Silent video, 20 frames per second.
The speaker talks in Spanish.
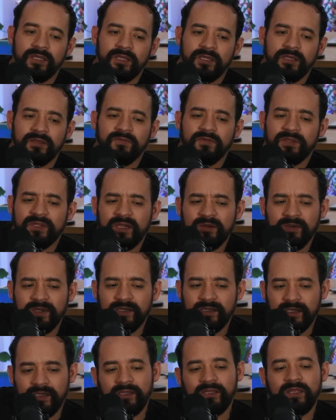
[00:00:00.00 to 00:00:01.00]
y
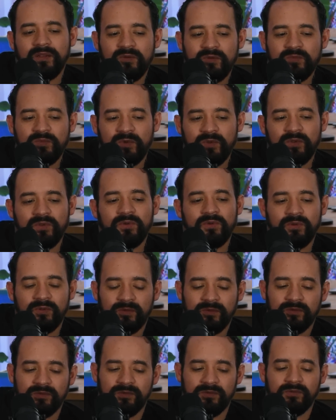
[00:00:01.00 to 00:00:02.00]
finalmente de algún
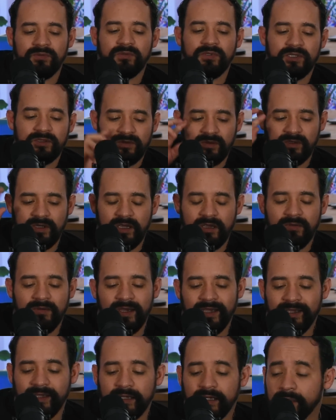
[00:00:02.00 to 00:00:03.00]
modo eso te lleva
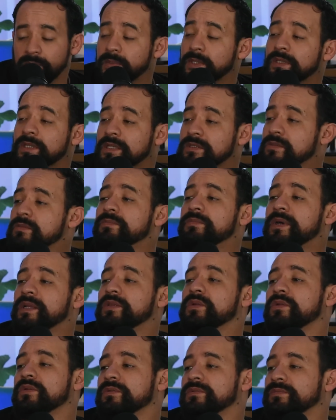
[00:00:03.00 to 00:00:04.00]
a que repitas un
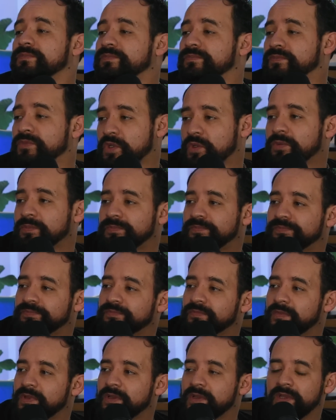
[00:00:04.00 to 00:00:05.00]
patrón, ¿no?
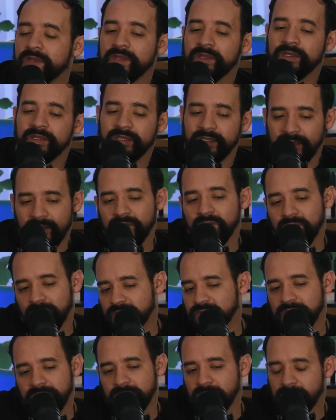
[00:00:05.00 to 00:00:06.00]
Sí. Y o
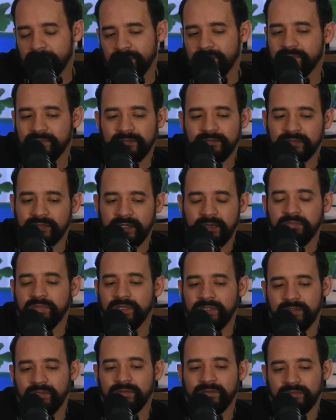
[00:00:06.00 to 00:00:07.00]
si
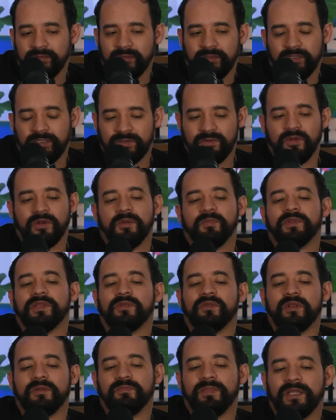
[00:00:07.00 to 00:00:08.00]
estoy
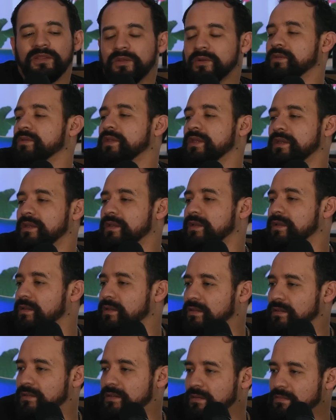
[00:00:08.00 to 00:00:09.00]
repitiendo el patrón
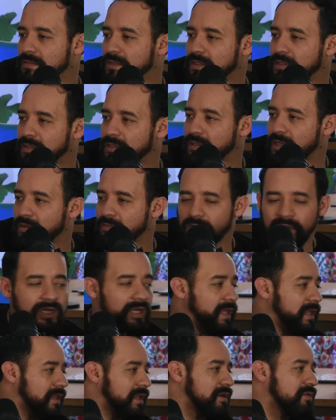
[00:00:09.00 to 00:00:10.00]
de, de mi
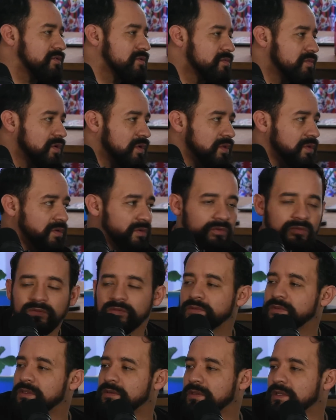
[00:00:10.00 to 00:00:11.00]
abuela de algún modo,
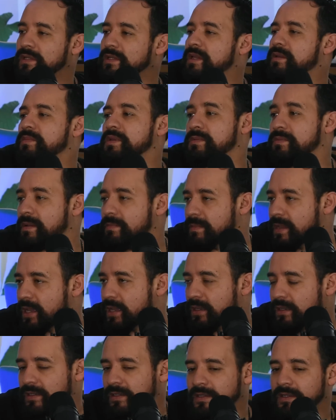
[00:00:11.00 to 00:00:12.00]
del de mi
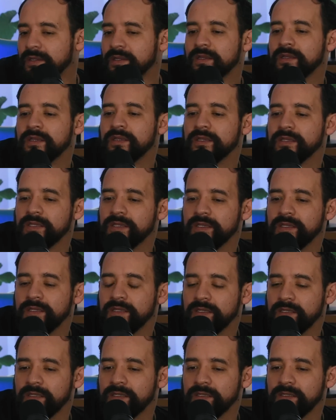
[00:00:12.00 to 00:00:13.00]
mamá,
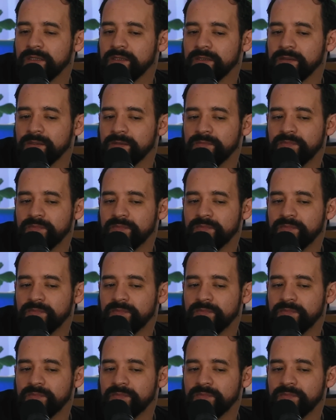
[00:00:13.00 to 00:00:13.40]
y,